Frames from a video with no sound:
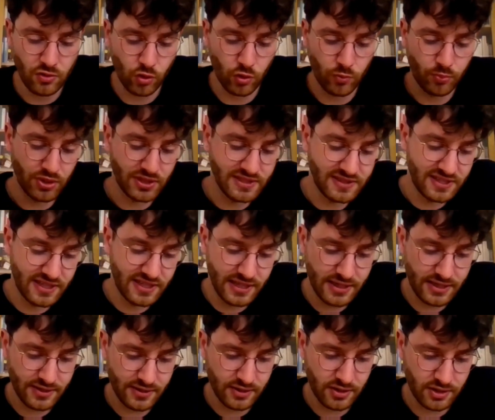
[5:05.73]
donc
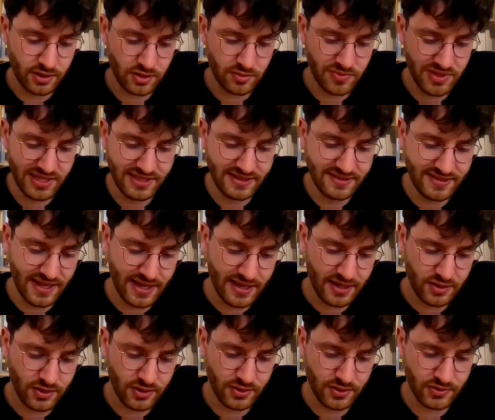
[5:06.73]
politique, euh,
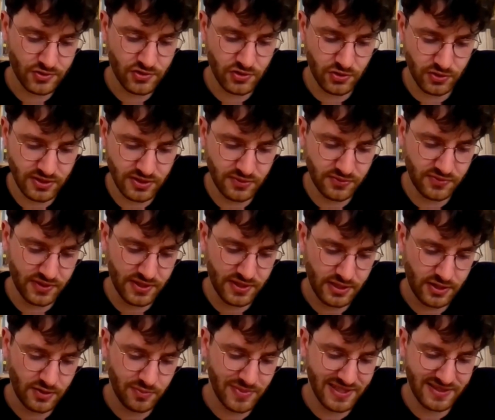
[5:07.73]
militaire, euh,
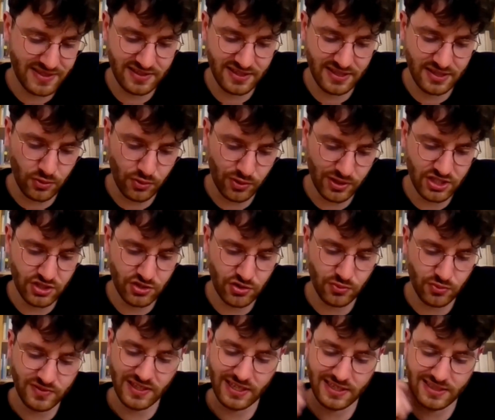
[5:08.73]
scientifique, médecine,
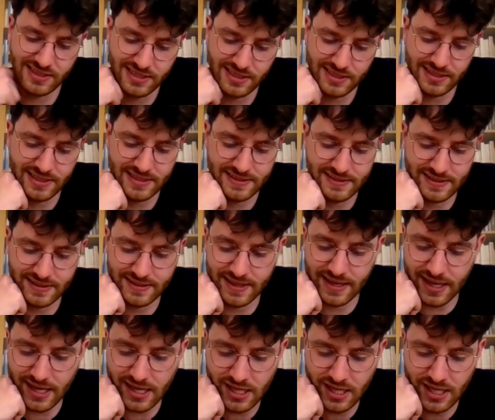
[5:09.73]
religion, technique,
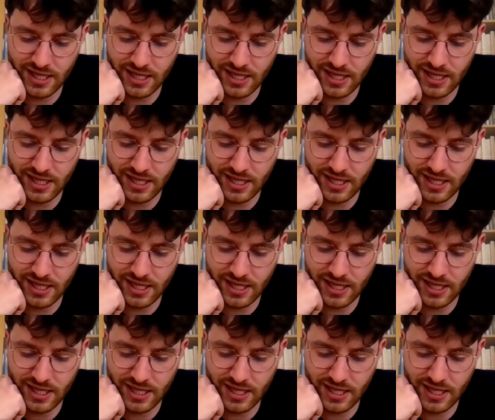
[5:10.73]
etc.